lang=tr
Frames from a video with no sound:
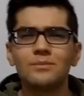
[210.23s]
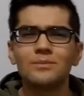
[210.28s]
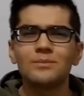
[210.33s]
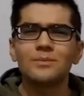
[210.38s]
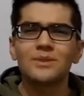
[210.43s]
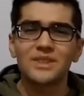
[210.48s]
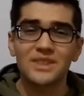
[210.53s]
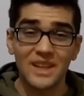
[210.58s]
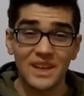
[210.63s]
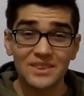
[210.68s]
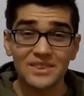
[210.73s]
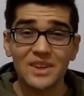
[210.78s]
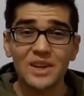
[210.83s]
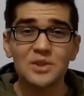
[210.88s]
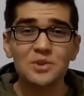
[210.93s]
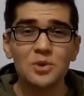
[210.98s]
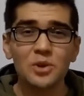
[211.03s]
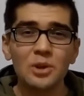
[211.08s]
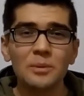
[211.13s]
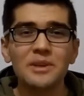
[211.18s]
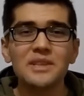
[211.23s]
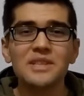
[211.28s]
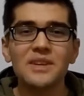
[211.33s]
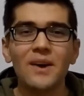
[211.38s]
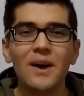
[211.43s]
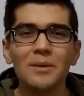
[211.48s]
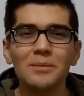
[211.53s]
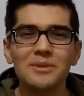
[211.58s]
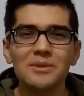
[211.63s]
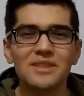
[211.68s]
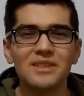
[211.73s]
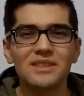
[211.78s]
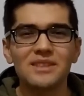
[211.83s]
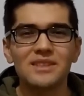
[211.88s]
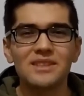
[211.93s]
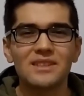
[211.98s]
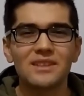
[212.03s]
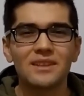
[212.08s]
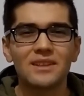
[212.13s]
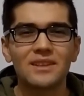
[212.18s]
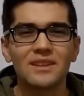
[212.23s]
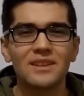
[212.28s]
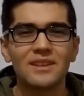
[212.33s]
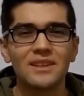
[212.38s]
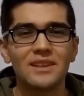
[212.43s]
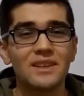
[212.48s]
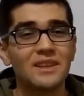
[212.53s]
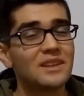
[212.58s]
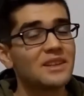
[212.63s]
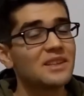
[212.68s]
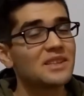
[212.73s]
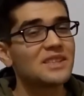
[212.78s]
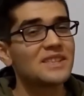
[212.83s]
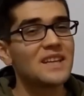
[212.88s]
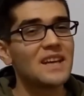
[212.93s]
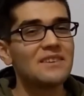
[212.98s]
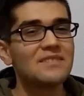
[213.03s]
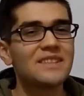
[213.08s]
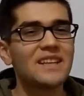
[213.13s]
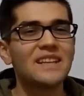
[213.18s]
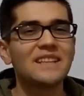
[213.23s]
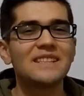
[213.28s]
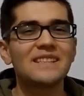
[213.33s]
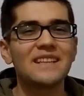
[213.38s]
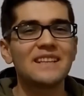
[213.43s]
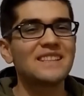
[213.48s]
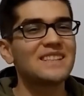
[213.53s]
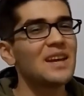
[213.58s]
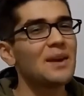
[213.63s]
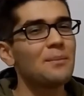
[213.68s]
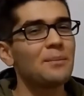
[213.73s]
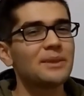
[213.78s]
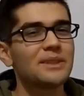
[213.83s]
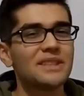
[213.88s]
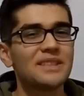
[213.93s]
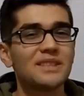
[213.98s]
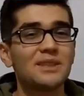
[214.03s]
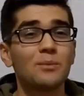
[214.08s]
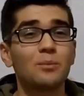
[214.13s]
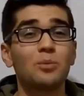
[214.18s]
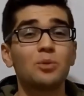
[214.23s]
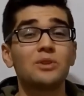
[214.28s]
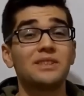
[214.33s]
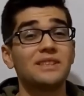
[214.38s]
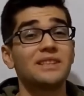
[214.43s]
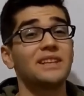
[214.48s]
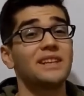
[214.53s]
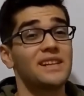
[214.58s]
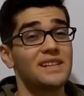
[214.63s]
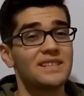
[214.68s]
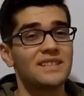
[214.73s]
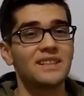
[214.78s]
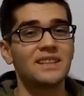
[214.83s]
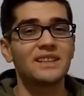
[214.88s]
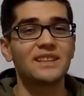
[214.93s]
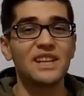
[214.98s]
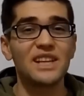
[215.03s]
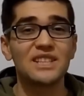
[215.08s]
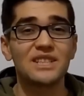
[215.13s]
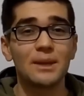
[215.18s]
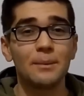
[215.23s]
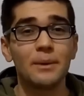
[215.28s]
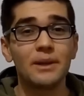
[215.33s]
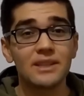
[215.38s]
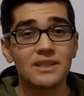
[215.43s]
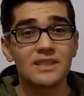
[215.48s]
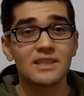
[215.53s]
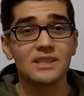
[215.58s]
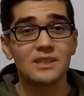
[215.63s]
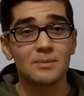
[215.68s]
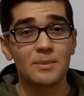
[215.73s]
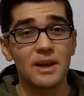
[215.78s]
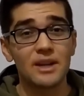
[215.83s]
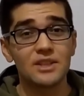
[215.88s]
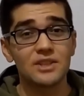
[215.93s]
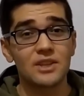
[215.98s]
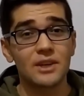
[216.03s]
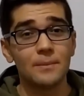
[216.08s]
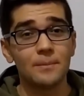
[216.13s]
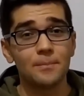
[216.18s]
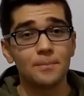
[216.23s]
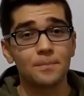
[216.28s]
Santranç oynamayı sever misiniz? Sevseniz de sevmeseniz de bu diziyi kesinlikle izlemelisiniz bence.